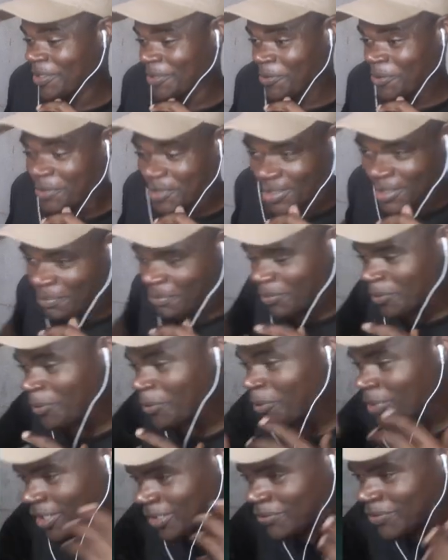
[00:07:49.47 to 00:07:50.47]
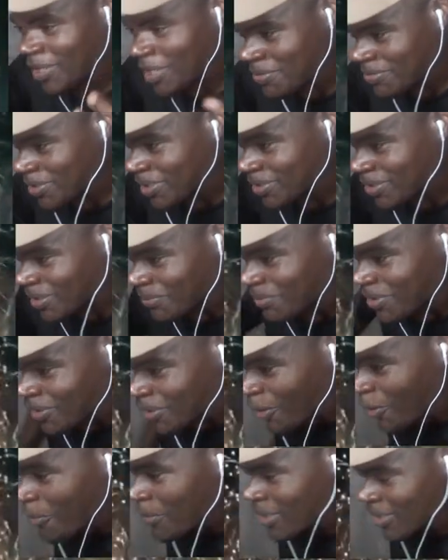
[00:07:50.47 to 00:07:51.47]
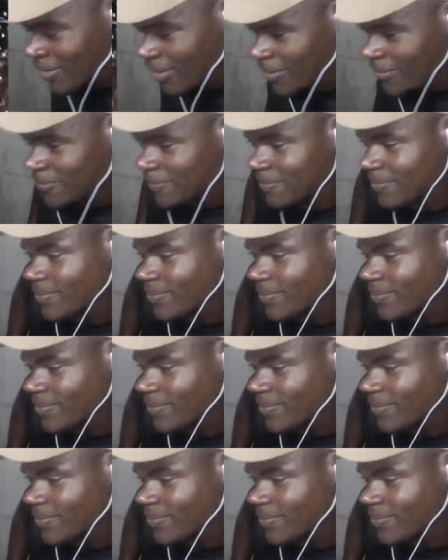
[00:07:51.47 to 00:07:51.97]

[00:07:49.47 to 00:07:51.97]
E o, tipo, o grito da pessoas também tá aumentando.